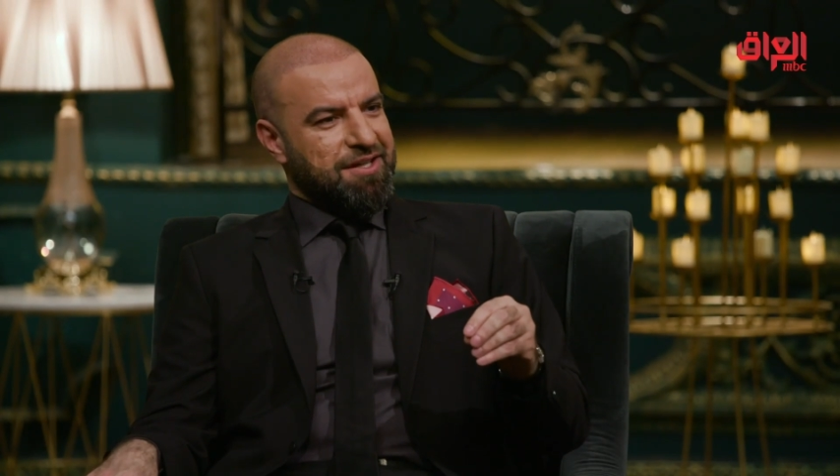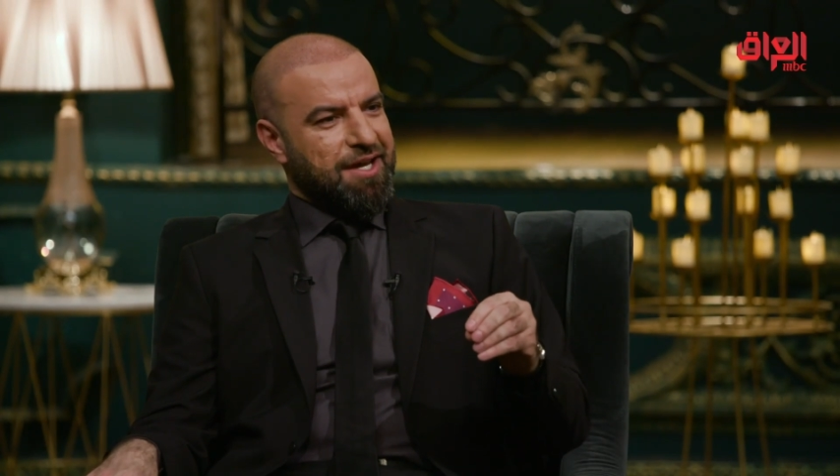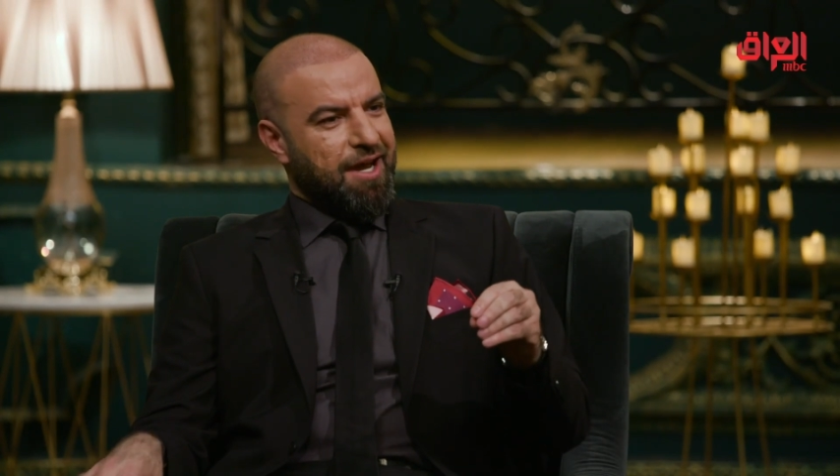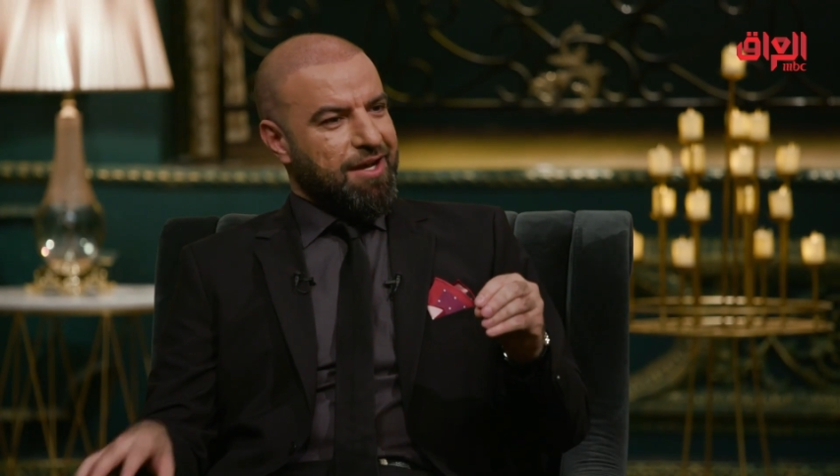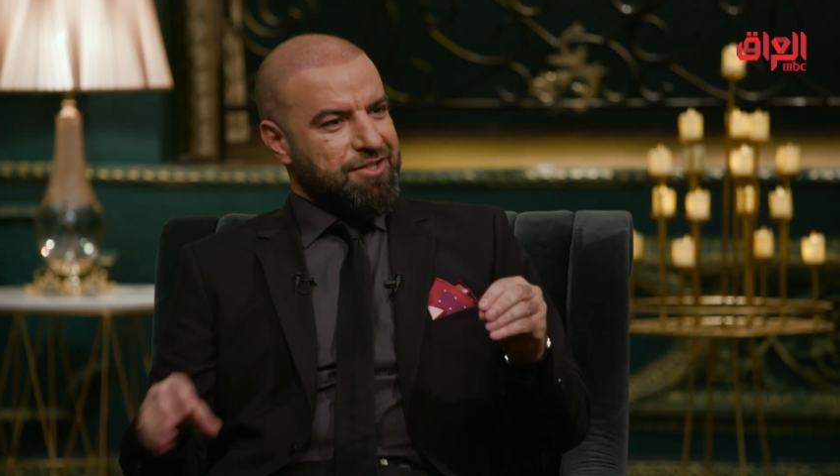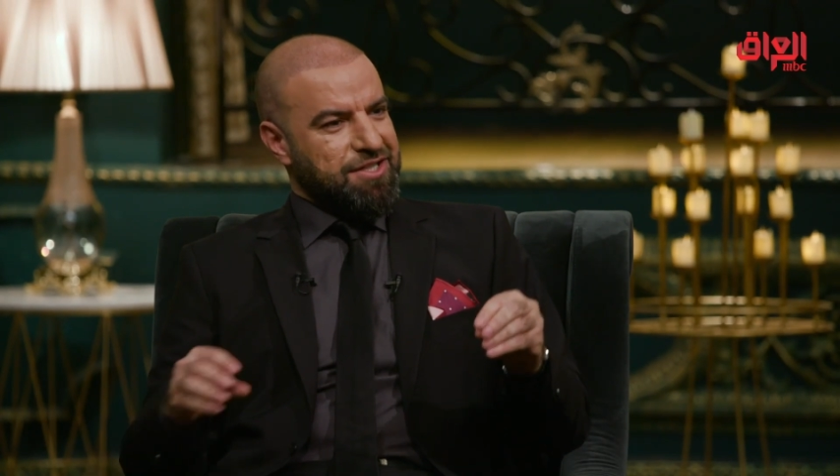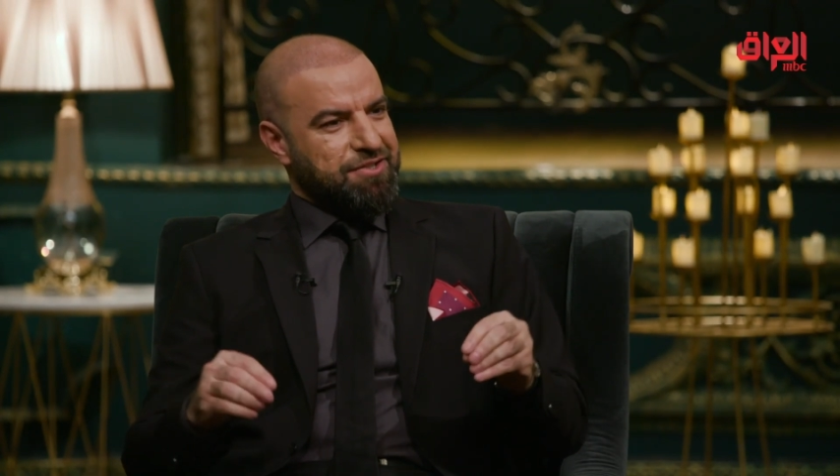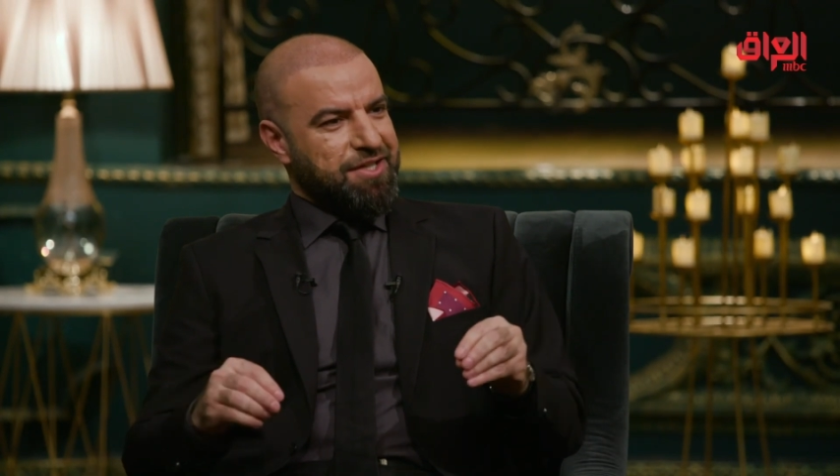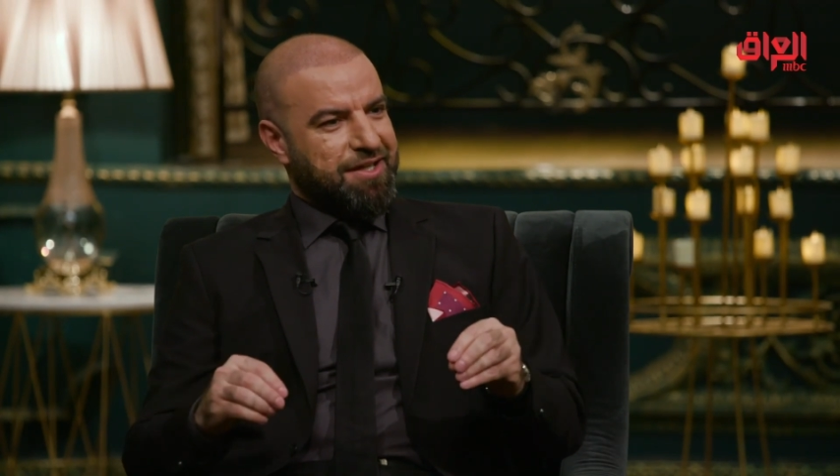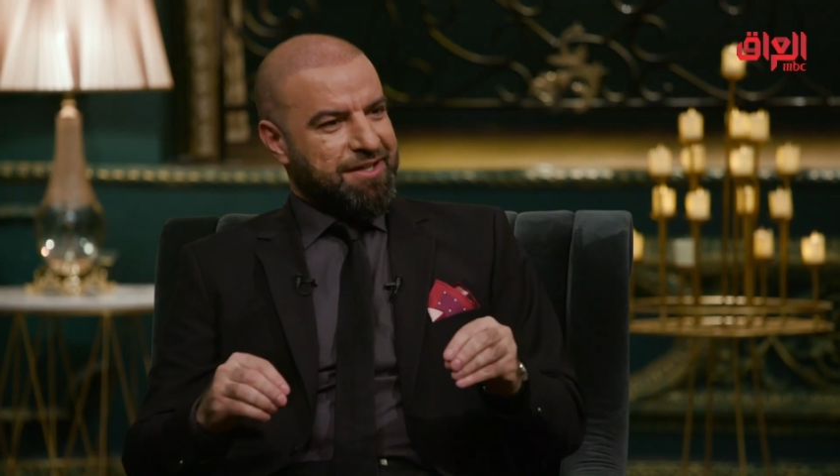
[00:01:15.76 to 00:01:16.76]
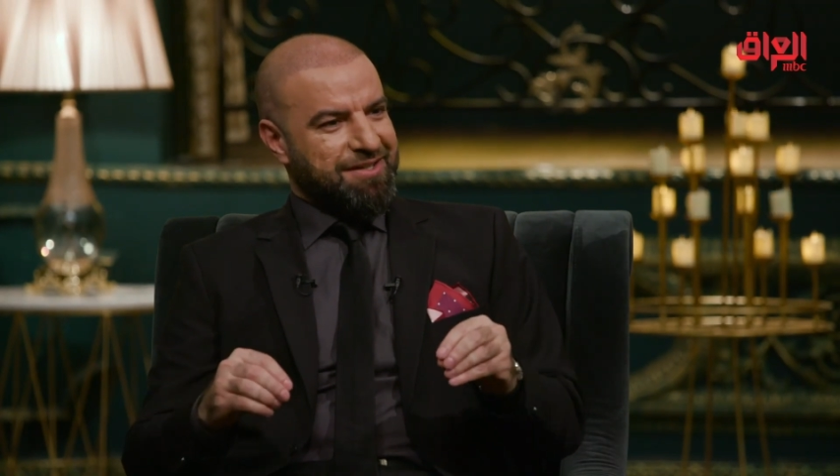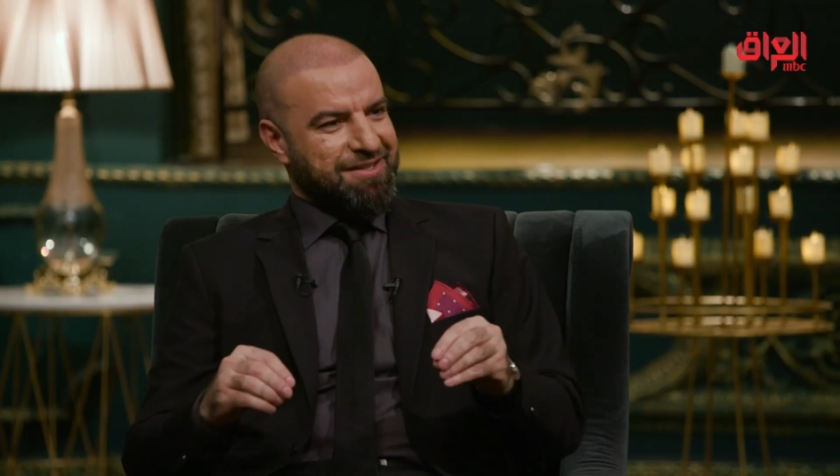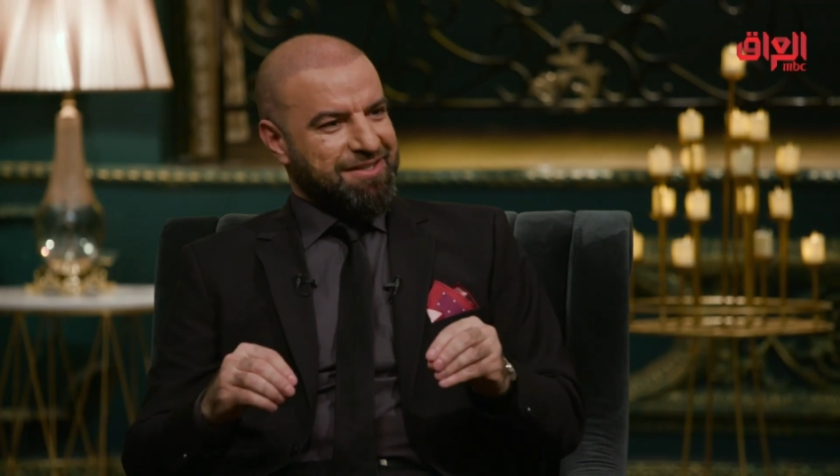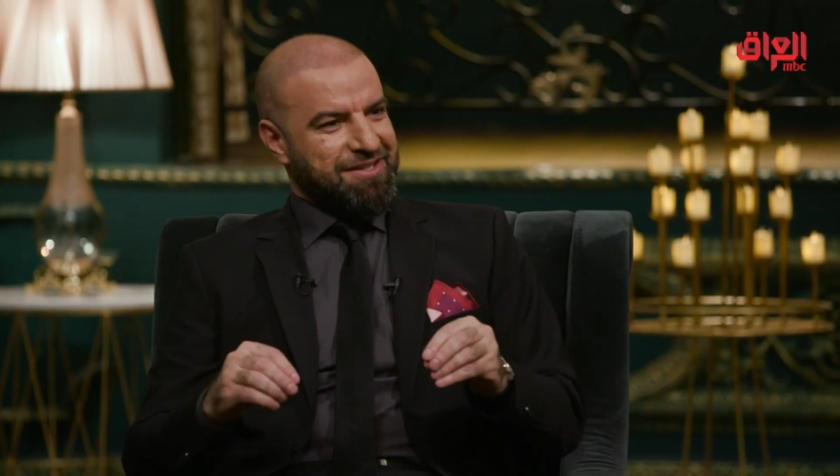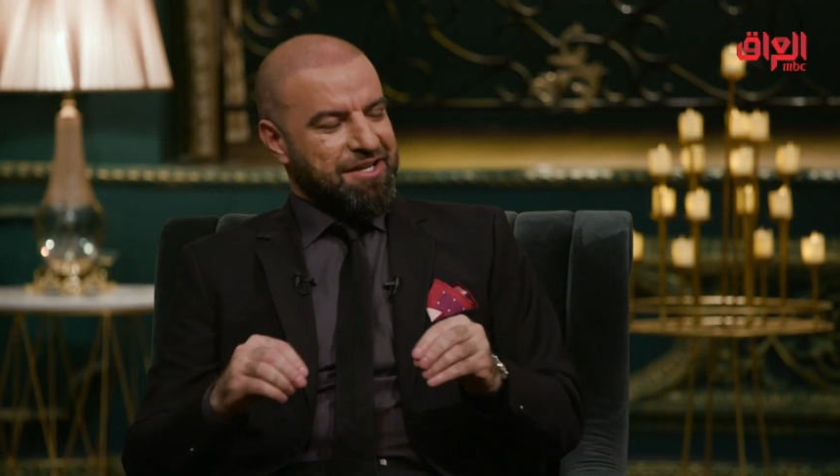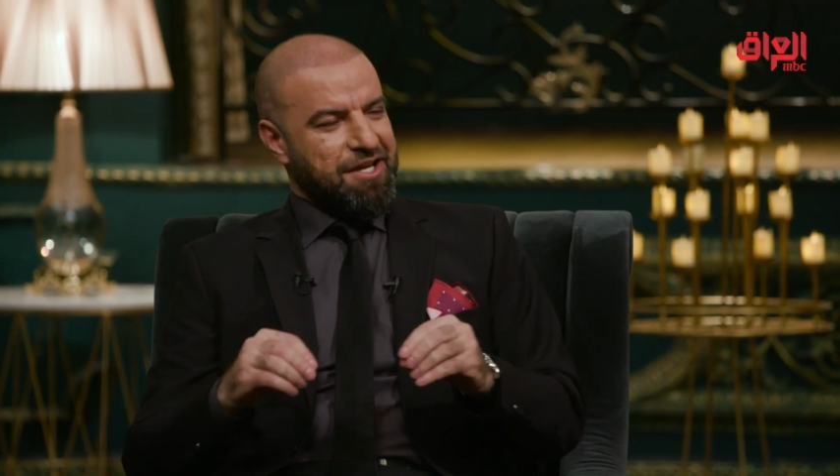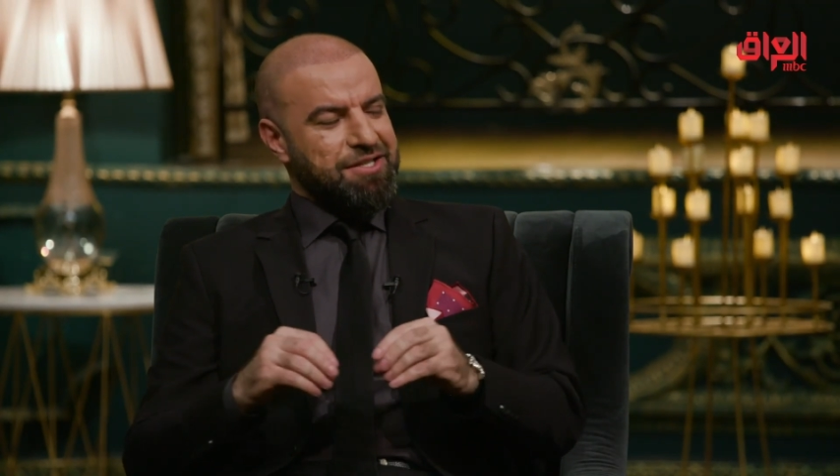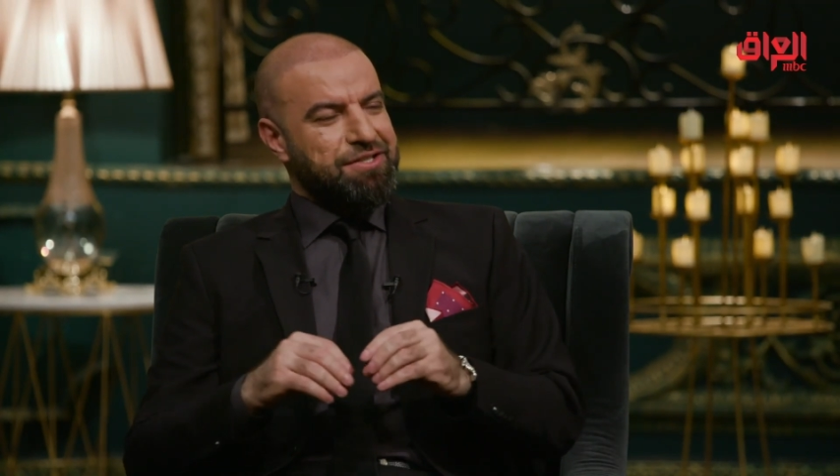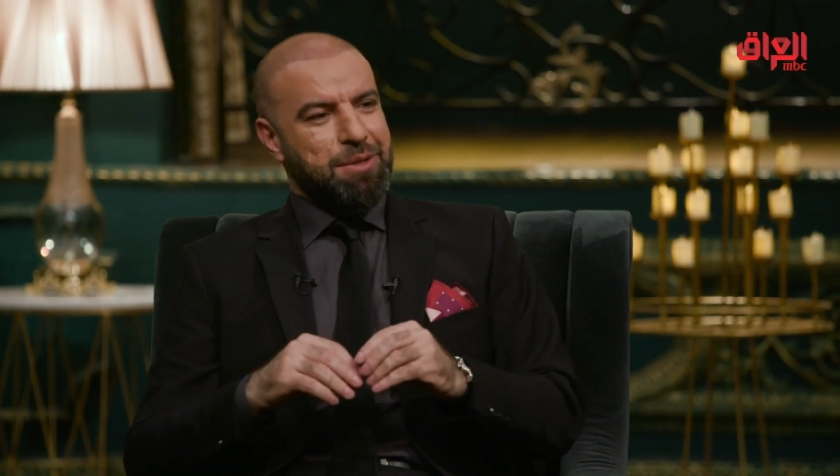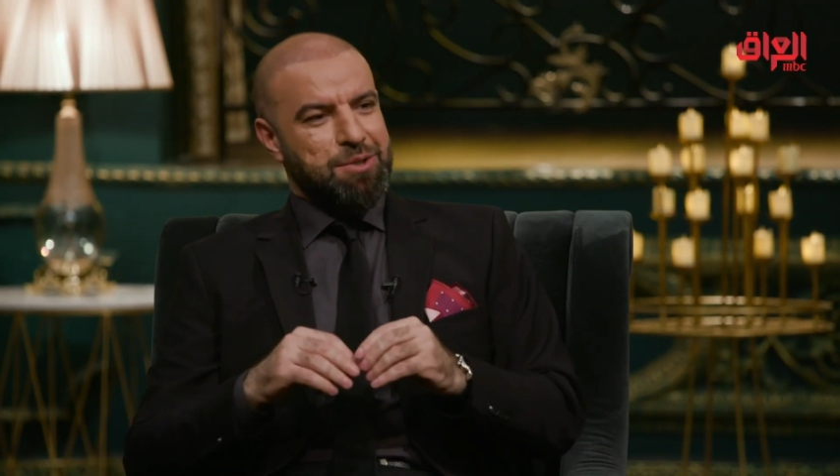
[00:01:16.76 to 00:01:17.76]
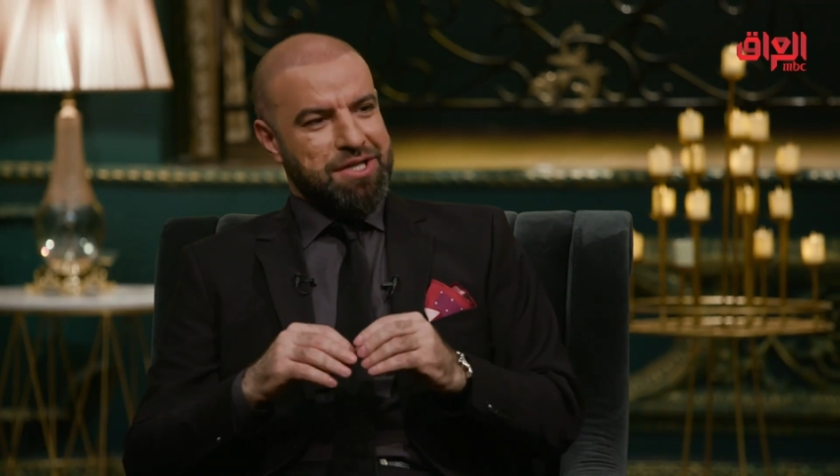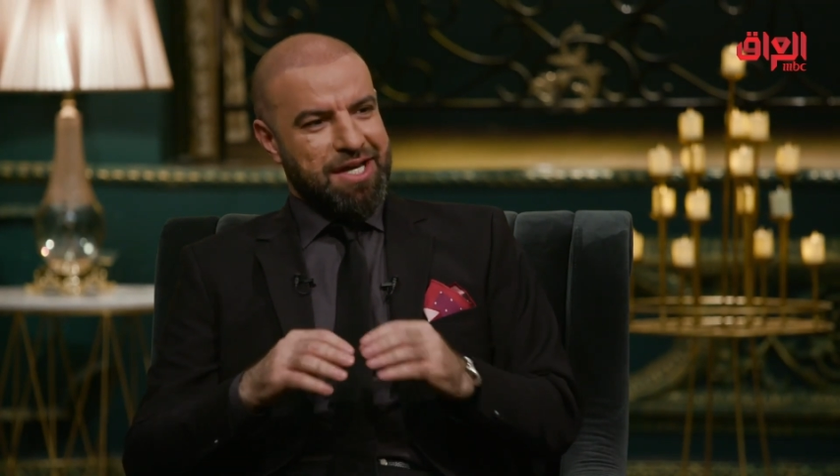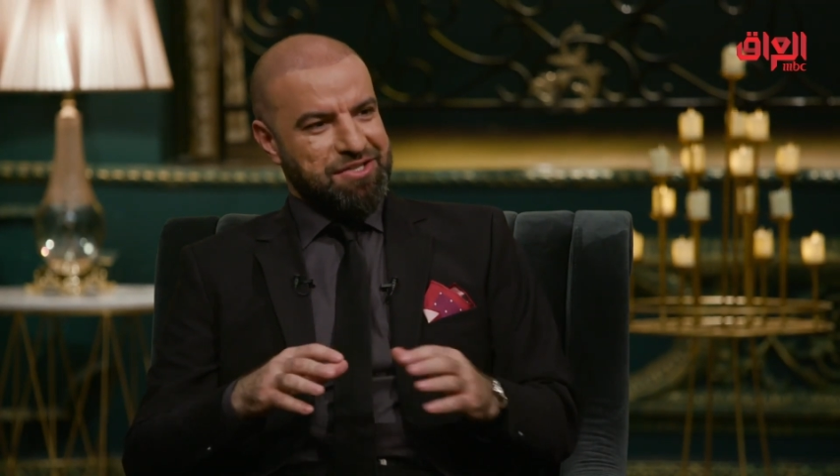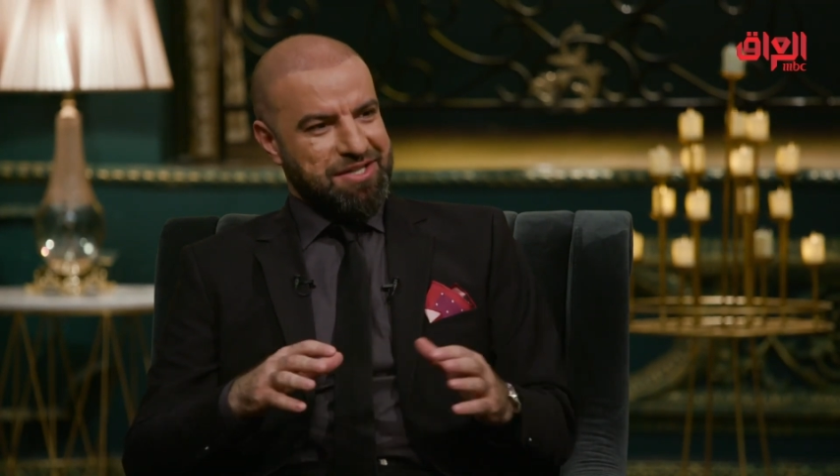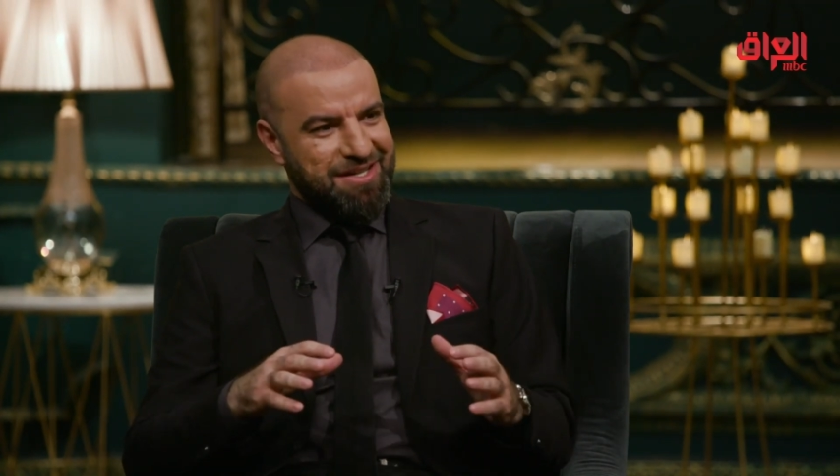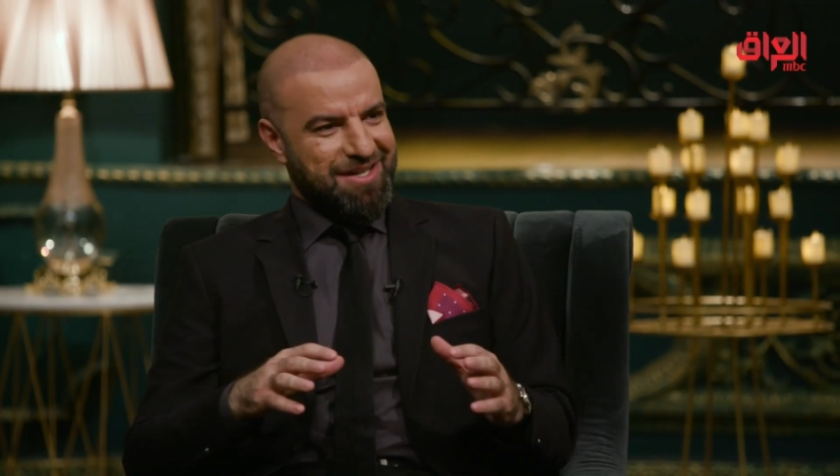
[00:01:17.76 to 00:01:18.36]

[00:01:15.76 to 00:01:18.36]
على ديرتك أي. انت من الناصريه